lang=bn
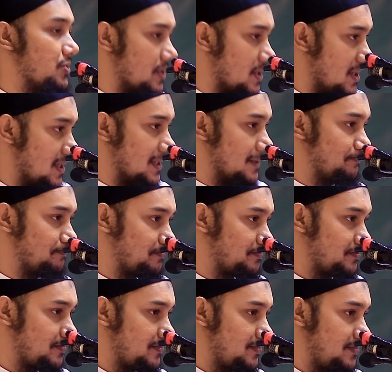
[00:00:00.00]
ইনশাল্লাহ
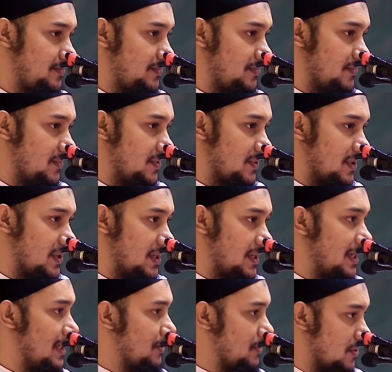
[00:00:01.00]

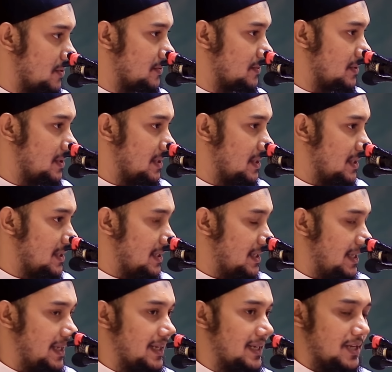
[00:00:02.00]
এই তো
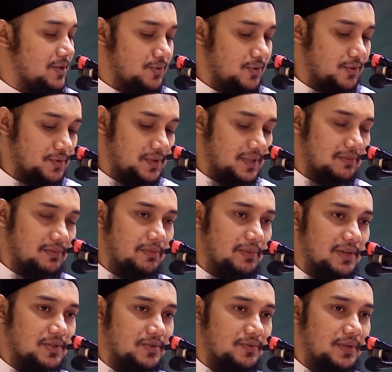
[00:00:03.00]
এই কাজগুলো যদি আমরা
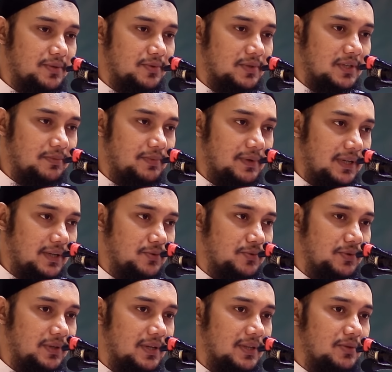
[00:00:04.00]
বাস্তবায়ন করতে পারি
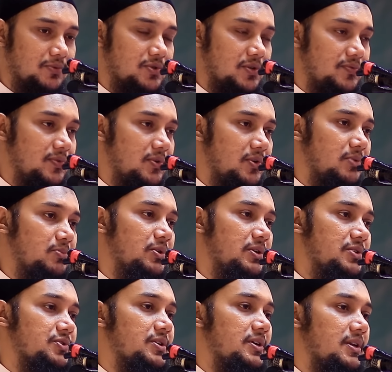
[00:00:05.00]
দুনিয়াতেও সফল হব
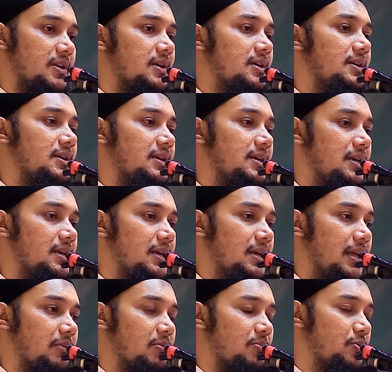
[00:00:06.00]
ইনশাআল্লাহ
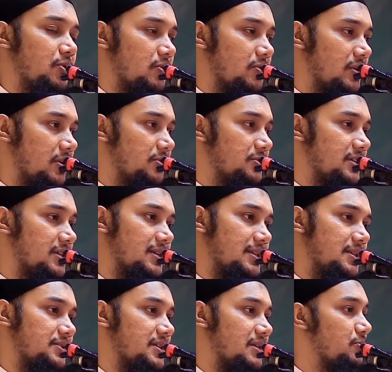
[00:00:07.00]
এবং পরকালেও
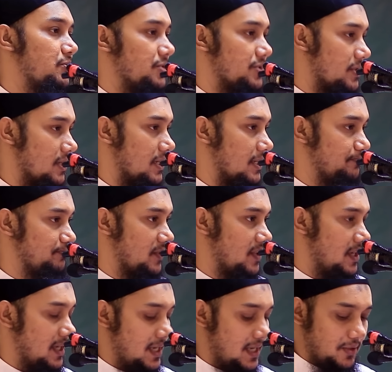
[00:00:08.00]
জান্নাতে যাব ইনশাআল্লাহ
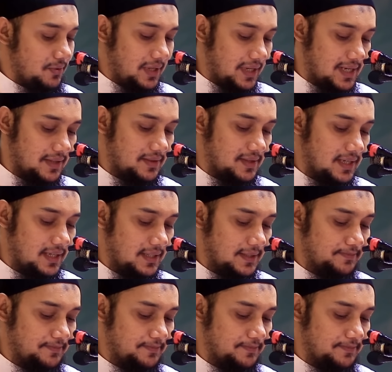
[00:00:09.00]
তো এক্ষেত্রে